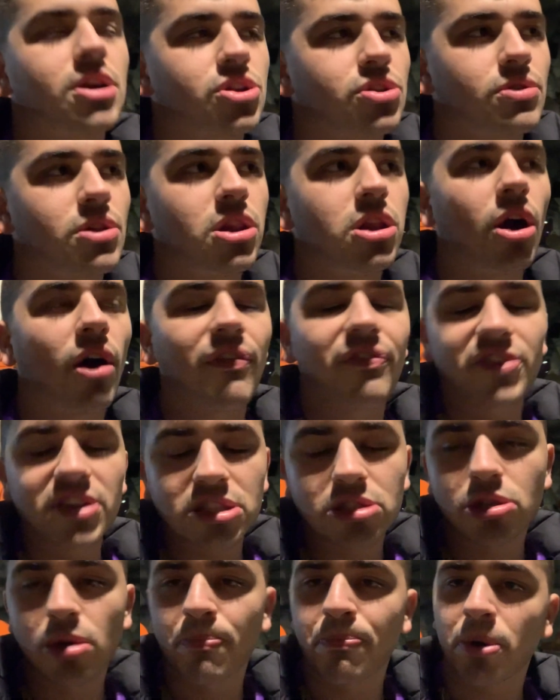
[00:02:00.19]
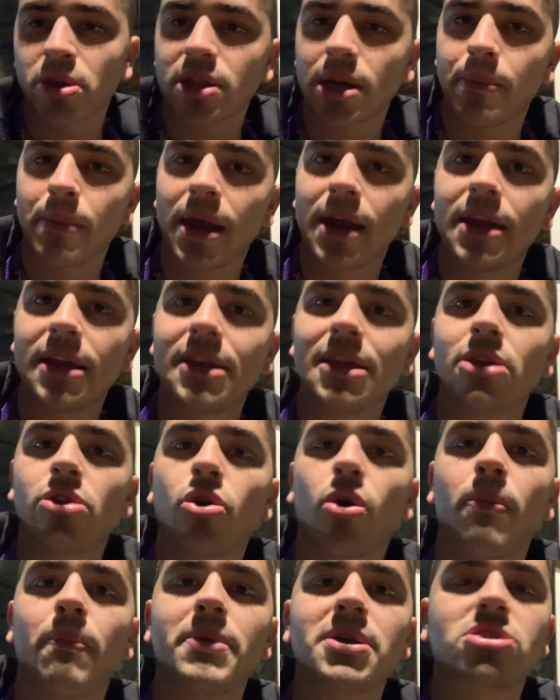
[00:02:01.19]
Li ho visti un po' traballini,
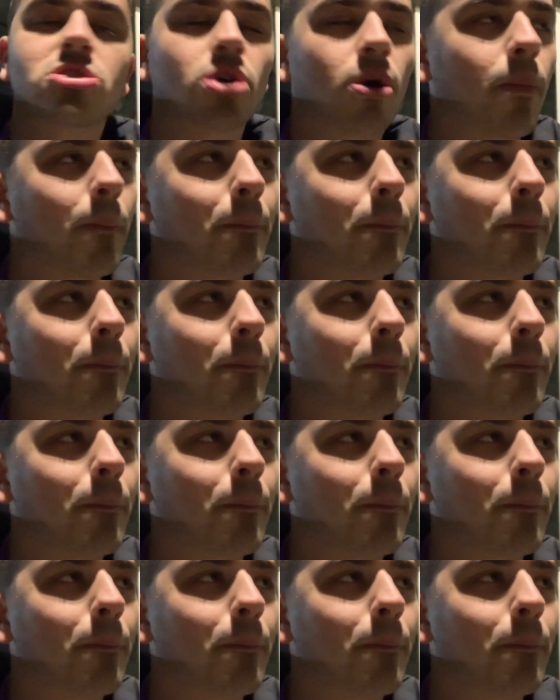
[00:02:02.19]
non mi sono